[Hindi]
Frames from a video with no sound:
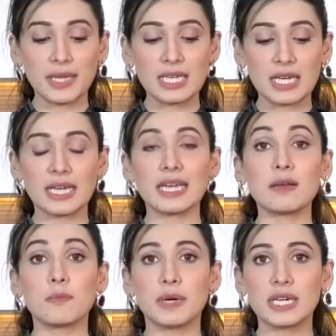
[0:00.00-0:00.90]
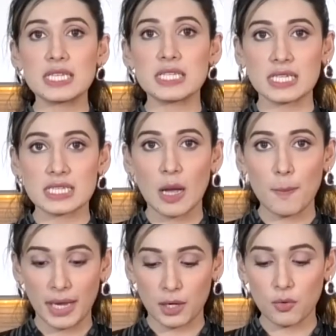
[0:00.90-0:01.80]
पे लिया है एक बड़े साइज़ का
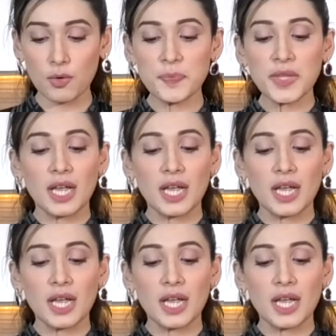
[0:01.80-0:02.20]
मैंगो